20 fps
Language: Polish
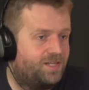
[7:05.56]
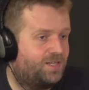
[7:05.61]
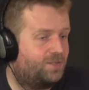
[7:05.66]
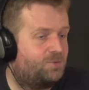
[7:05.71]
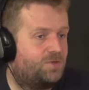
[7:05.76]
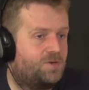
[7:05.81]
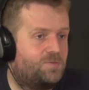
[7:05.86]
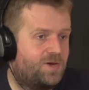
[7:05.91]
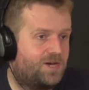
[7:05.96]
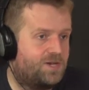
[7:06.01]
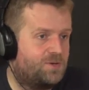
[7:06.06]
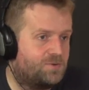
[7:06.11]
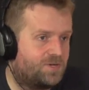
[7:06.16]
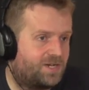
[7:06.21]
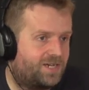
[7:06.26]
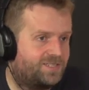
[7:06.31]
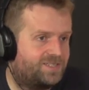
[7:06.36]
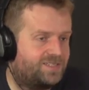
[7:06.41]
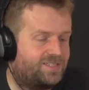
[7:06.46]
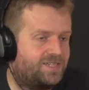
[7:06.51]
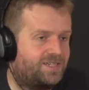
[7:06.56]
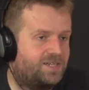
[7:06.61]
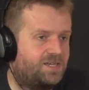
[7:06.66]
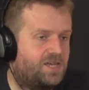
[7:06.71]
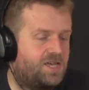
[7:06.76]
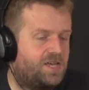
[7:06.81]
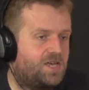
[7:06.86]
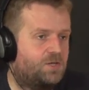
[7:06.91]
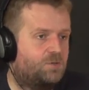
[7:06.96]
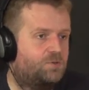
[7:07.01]
na które mają kasę,
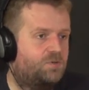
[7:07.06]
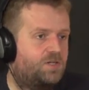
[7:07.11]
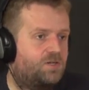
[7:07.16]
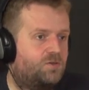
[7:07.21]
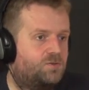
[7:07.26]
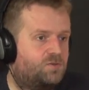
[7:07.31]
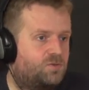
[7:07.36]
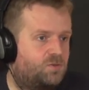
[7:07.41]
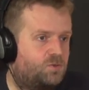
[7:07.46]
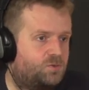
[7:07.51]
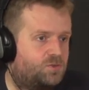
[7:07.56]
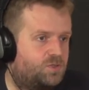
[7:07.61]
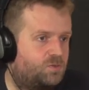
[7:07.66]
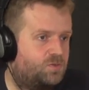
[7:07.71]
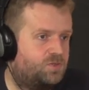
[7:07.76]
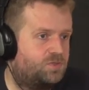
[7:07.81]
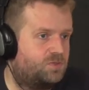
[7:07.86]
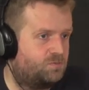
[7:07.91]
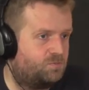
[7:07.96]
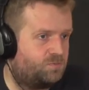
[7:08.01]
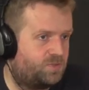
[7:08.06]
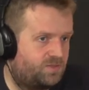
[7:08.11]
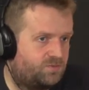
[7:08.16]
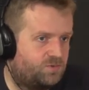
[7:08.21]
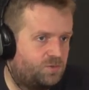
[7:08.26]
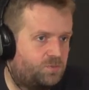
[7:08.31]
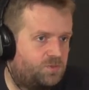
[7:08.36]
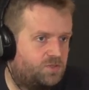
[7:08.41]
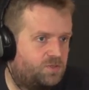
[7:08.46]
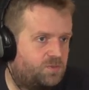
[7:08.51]
które to osoby są
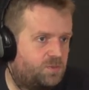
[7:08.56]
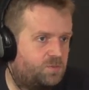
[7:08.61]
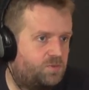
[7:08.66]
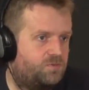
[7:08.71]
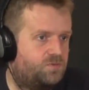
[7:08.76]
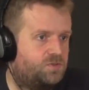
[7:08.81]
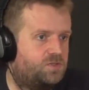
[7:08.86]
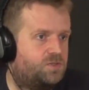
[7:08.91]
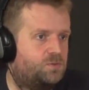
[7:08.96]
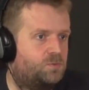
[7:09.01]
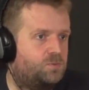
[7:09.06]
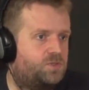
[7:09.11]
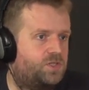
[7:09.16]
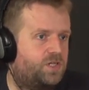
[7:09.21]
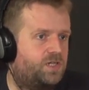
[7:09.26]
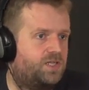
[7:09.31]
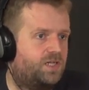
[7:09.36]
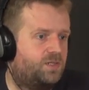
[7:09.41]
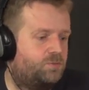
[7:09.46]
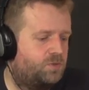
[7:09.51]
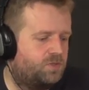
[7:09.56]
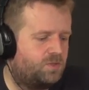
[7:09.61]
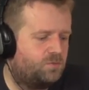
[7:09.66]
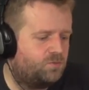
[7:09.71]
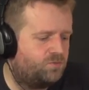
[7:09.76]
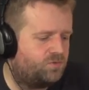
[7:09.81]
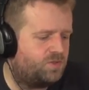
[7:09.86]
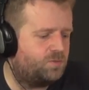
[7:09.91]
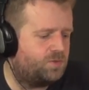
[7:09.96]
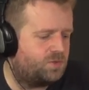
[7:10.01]
prawdopodobnie po wyższych uczelniach, bo nie
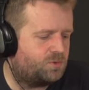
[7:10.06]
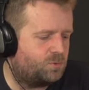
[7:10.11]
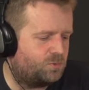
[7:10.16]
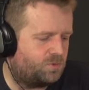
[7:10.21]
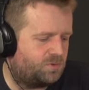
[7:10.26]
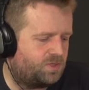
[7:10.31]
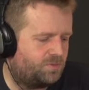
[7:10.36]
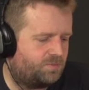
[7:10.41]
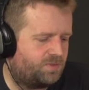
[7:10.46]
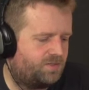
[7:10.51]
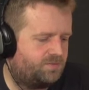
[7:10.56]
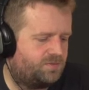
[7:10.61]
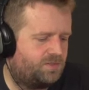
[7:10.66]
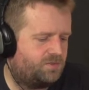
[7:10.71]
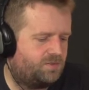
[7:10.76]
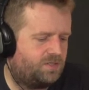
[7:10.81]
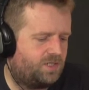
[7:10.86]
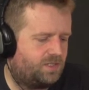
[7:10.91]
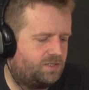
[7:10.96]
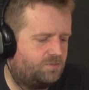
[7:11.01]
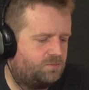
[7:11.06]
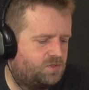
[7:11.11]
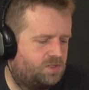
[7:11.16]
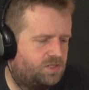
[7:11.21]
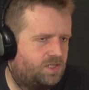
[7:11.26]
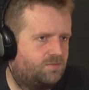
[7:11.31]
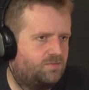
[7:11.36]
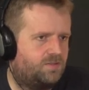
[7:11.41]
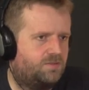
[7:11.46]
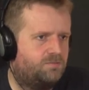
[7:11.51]
mówimy tu o naprawdę o jakimś,
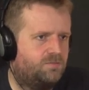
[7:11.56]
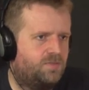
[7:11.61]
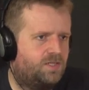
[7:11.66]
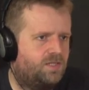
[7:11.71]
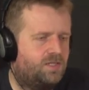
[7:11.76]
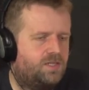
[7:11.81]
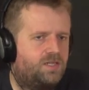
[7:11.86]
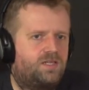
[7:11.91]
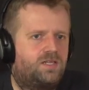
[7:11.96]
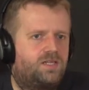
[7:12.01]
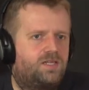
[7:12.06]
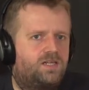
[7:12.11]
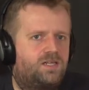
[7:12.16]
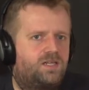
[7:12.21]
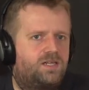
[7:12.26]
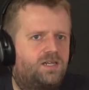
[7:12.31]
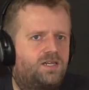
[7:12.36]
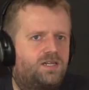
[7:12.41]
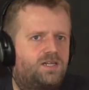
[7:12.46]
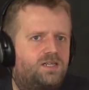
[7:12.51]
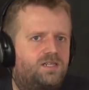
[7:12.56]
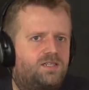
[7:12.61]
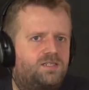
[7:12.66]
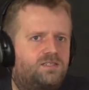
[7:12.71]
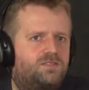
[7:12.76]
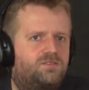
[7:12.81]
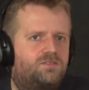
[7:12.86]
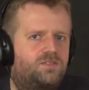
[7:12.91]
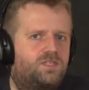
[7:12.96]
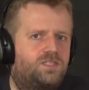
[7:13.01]
nie wiem, e,
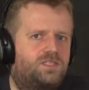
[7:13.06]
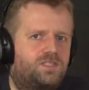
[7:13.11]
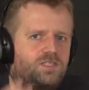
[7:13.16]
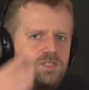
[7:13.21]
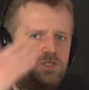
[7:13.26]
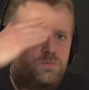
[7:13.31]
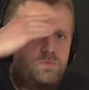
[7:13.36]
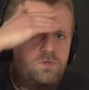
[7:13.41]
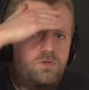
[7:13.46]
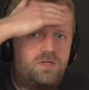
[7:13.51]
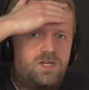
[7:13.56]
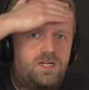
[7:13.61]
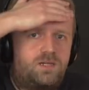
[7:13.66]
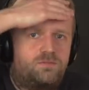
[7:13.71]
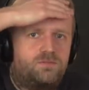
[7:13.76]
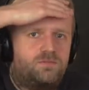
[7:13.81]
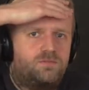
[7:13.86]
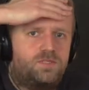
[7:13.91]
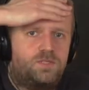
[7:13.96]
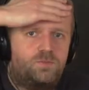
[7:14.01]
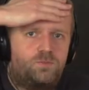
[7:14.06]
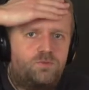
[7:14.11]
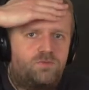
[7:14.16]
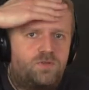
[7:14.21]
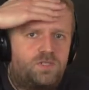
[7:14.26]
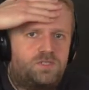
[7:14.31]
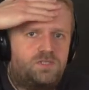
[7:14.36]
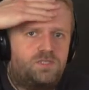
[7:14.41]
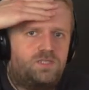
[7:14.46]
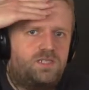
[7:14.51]
to nie jest jakiś program typu
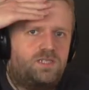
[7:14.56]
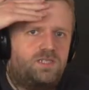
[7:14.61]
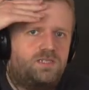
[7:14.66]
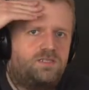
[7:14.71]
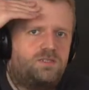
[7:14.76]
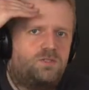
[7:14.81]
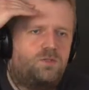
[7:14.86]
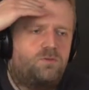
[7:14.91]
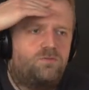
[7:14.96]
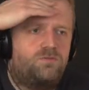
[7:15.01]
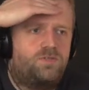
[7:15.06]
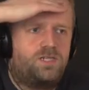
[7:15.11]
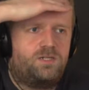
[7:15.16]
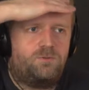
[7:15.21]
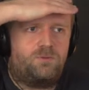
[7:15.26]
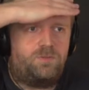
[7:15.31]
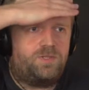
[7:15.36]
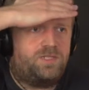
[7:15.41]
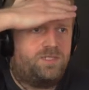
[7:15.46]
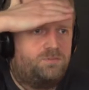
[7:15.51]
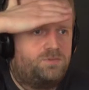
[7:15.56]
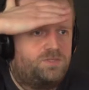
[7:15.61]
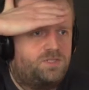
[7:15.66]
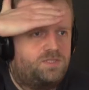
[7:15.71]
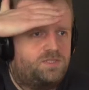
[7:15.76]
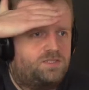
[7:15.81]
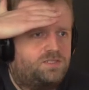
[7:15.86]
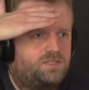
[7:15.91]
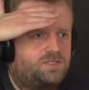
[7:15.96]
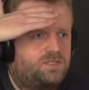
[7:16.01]
właśnie Hoover łamane
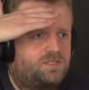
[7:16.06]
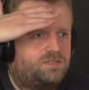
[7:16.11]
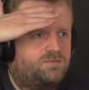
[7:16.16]
przez e,